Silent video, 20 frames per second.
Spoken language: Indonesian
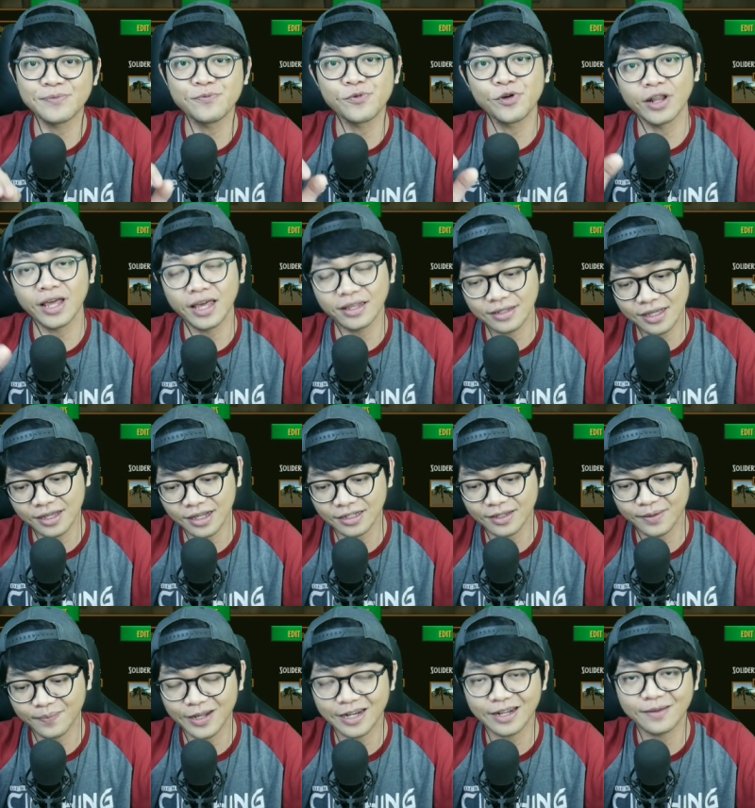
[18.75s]
Simulator
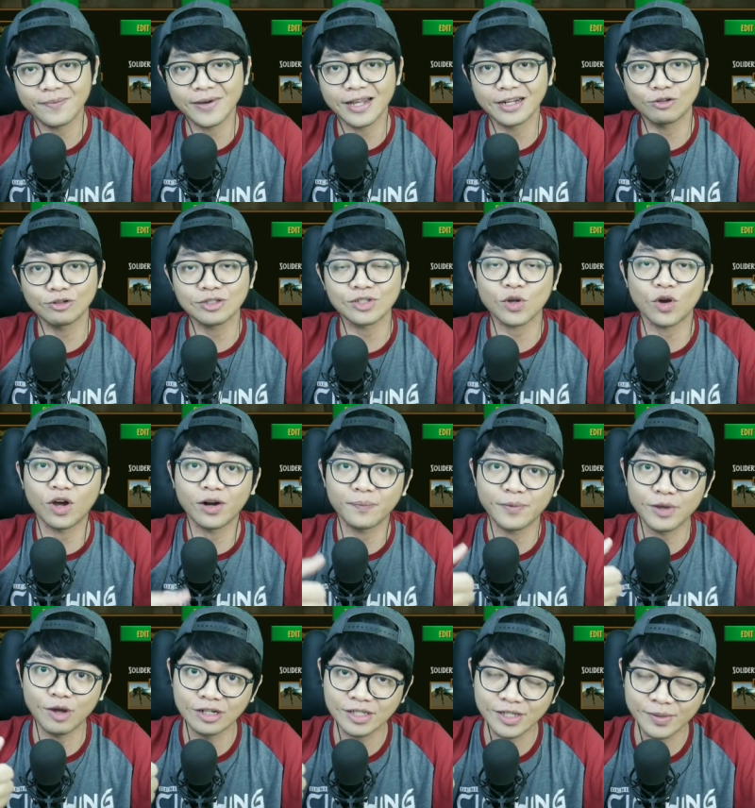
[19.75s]
teman-teman Terus
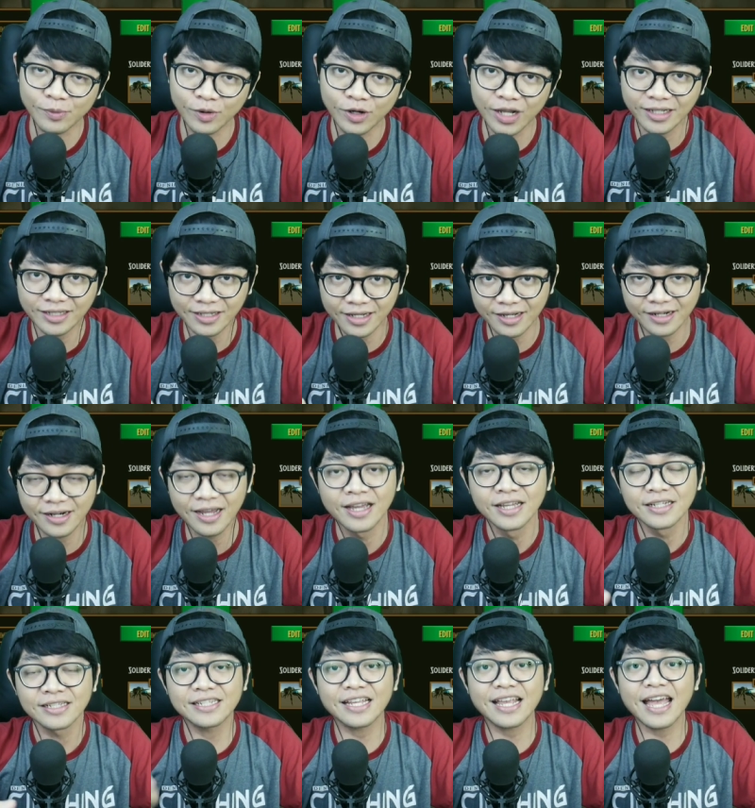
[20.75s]
Scorpion Simulator
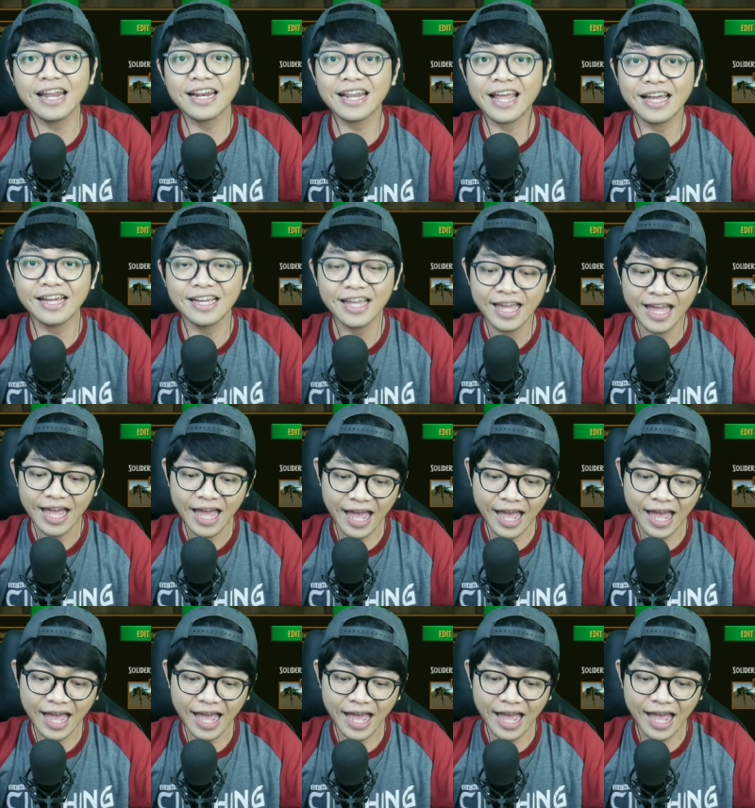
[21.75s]
Sekarang